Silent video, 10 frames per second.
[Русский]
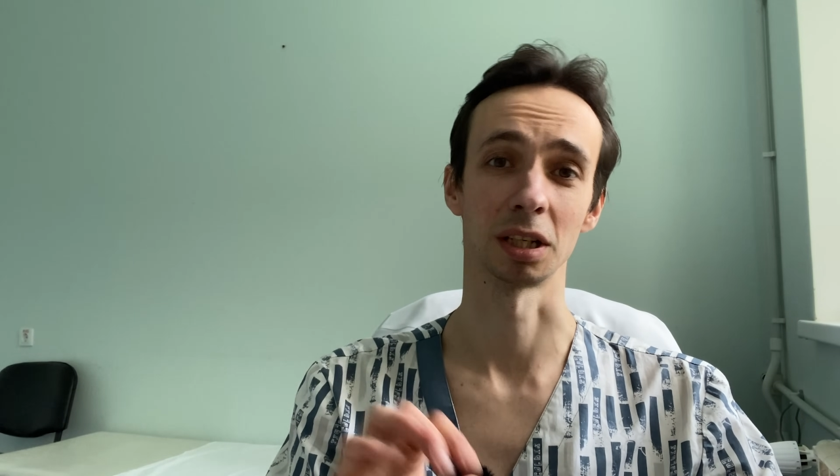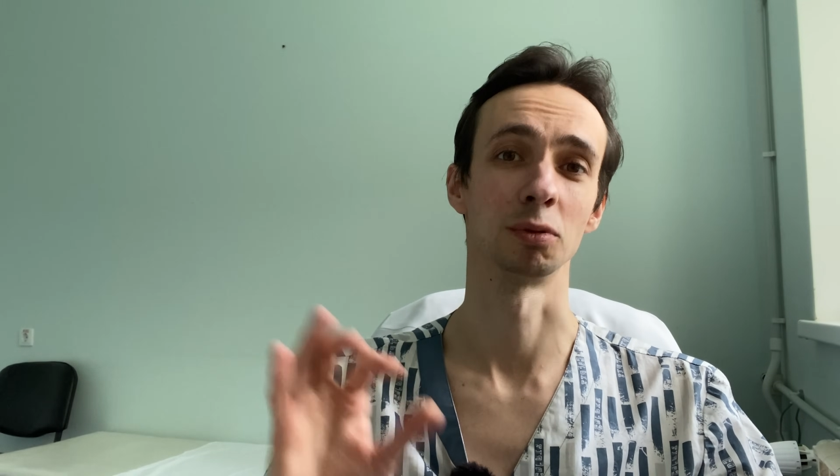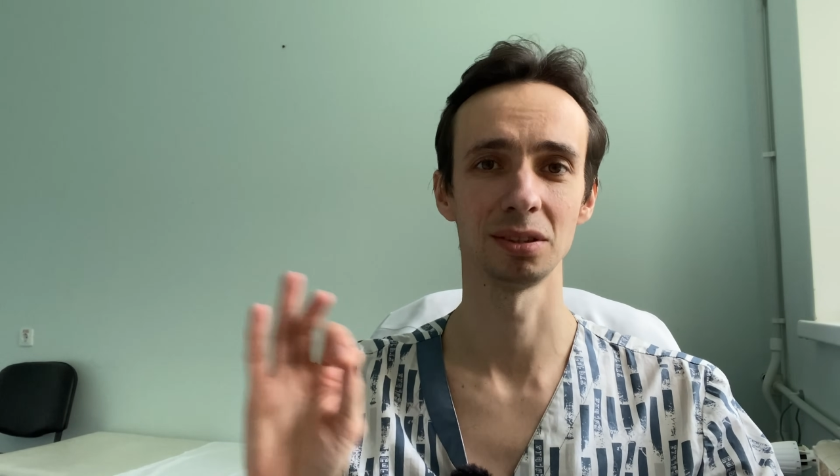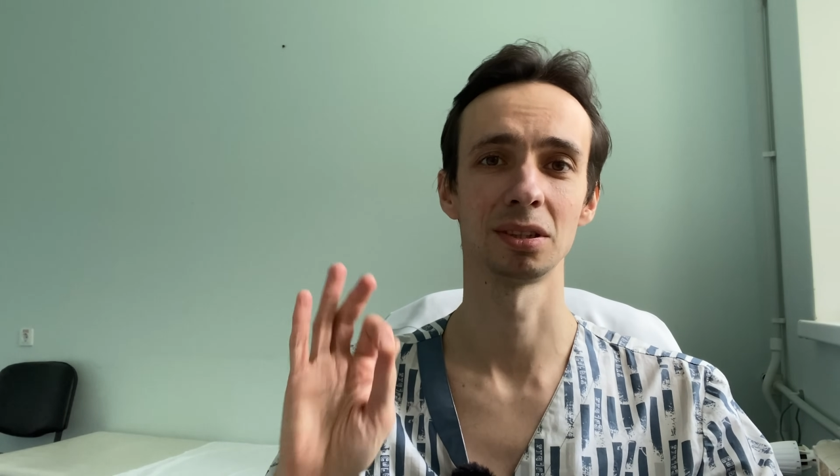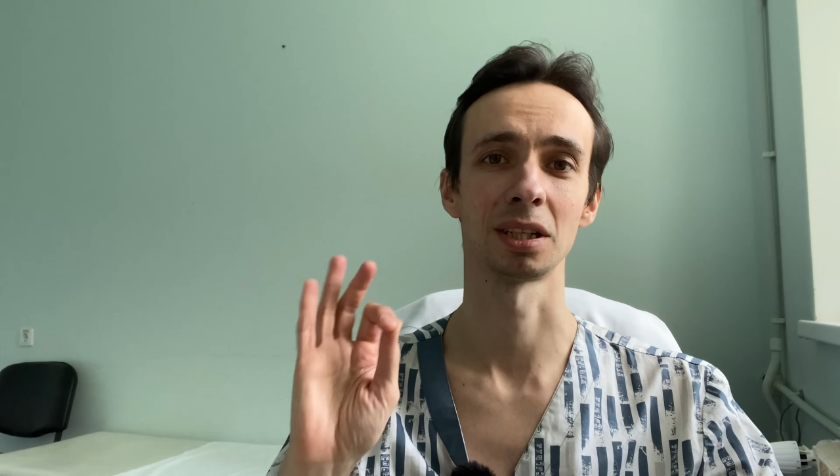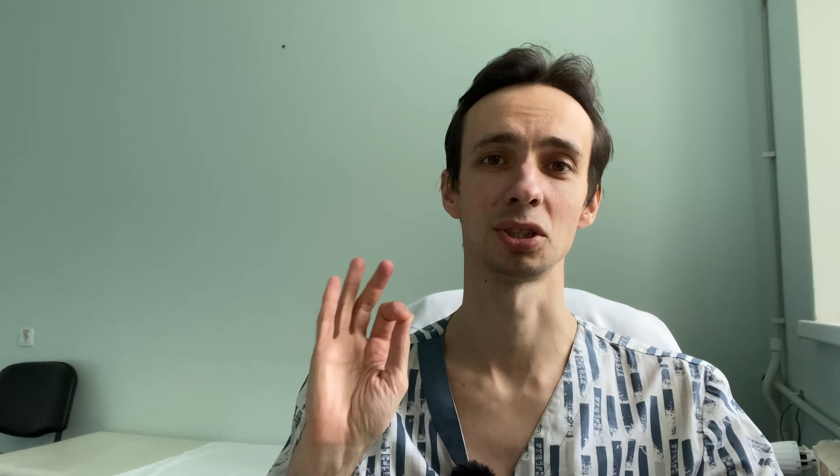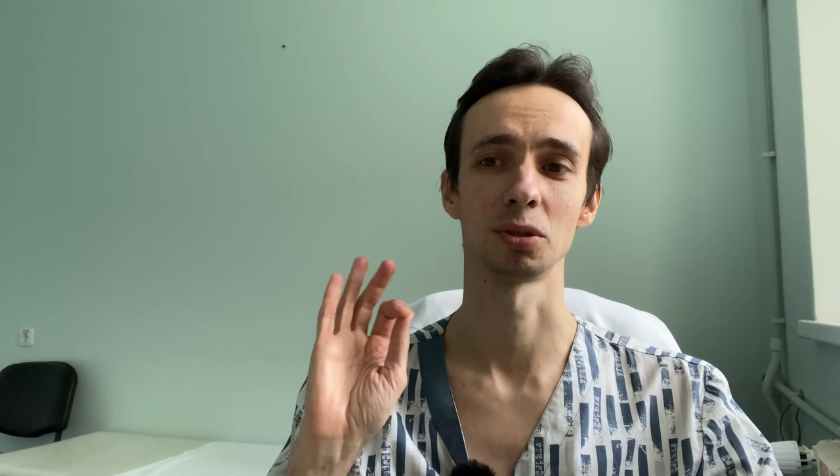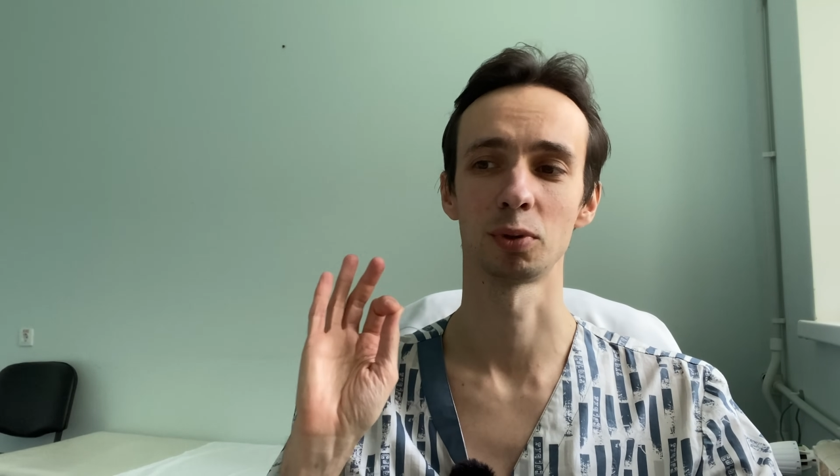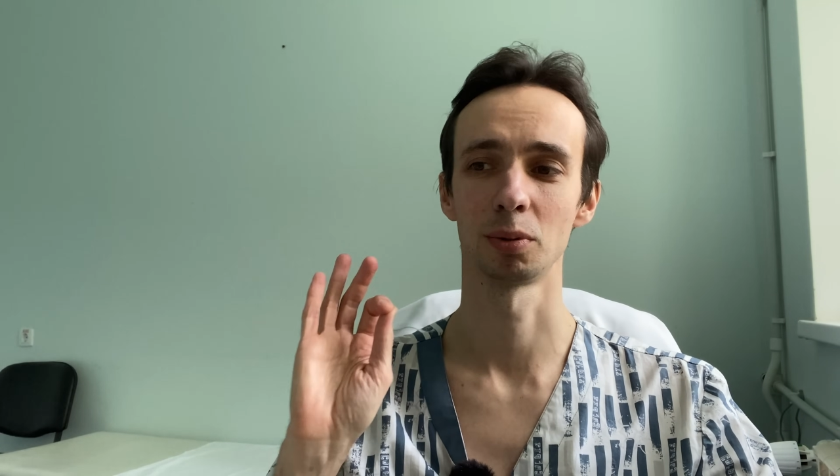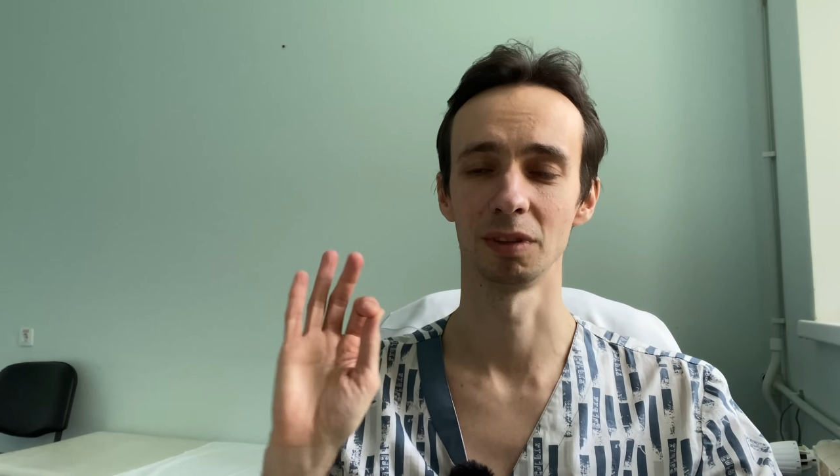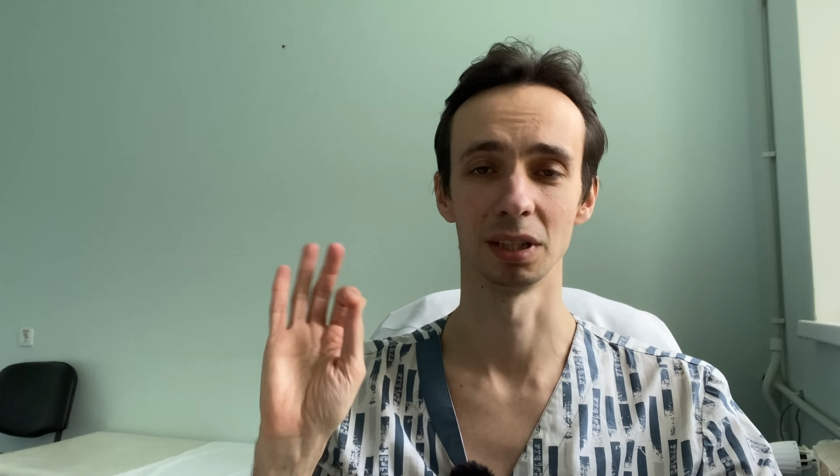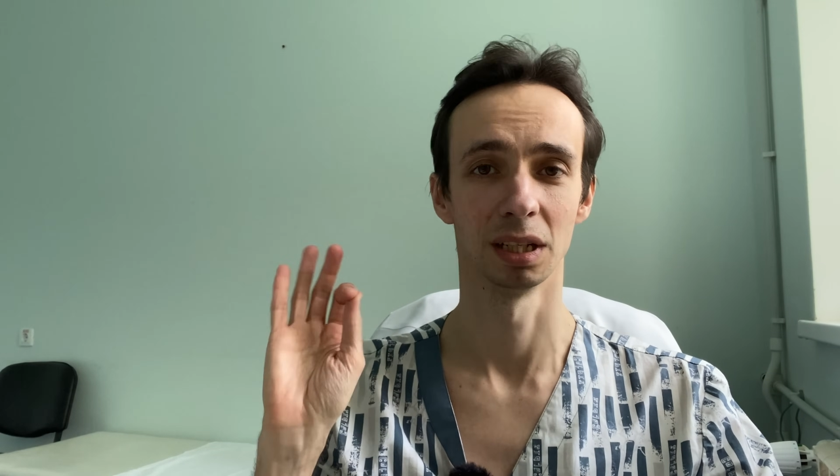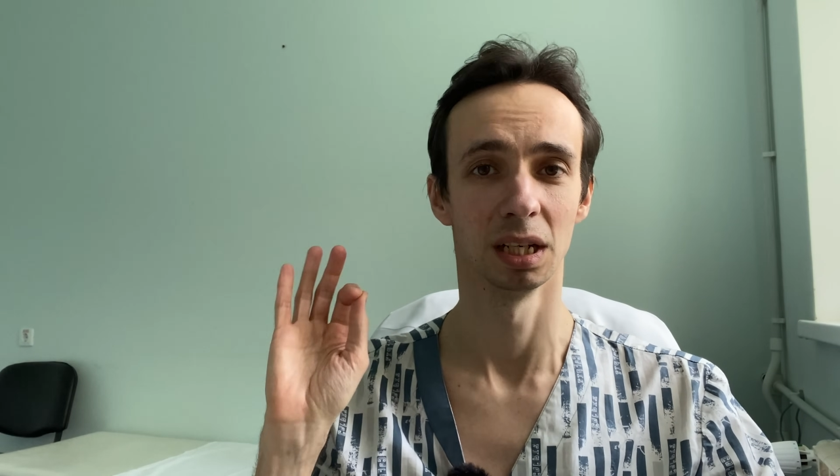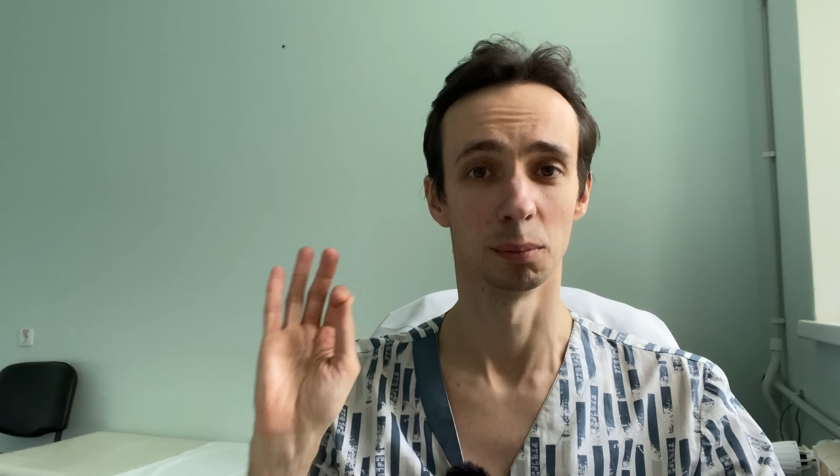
как вот раньше пробовали,